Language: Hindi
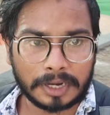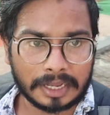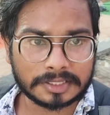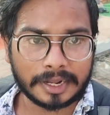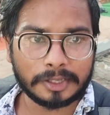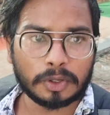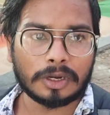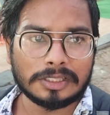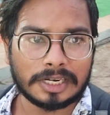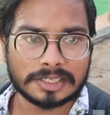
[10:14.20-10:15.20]
राजस्थान की जो
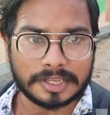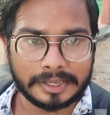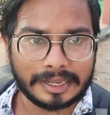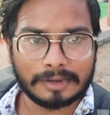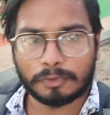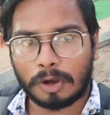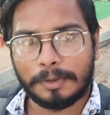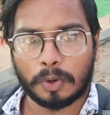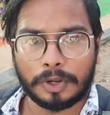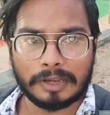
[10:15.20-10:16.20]
कल्चरल सिंगिंग है वो अभी
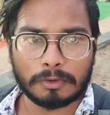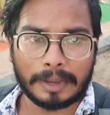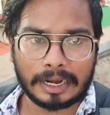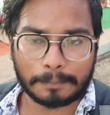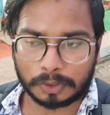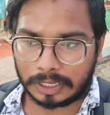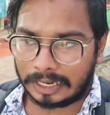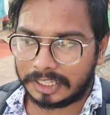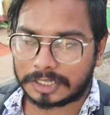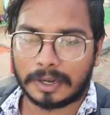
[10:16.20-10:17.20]
हो रही है वो मैंने आपको दिखा
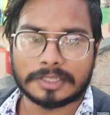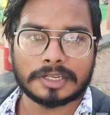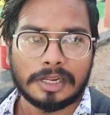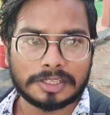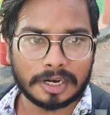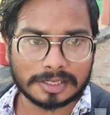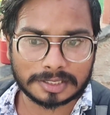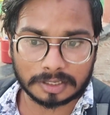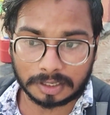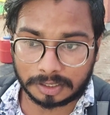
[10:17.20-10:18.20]
दी खास कल्चरल
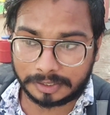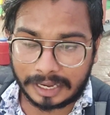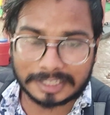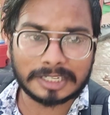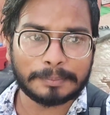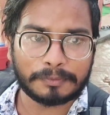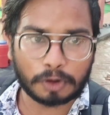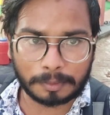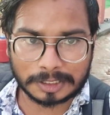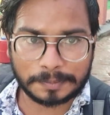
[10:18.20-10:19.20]
डांसिंग
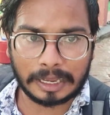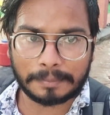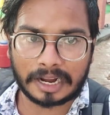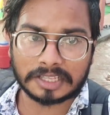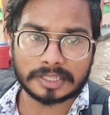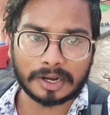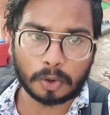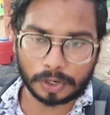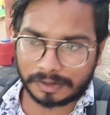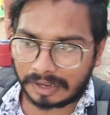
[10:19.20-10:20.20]
परफॉर्मेंस भी यहाँ पे राजस्थान का
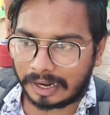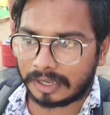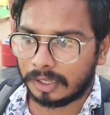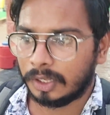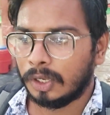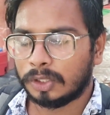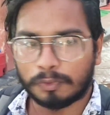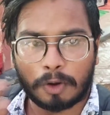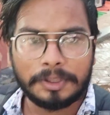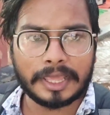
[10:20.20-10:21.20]
होने वाला है तो
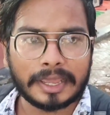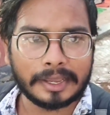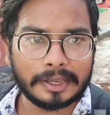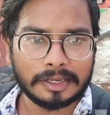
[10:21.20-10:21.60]
वो भी देखेंगे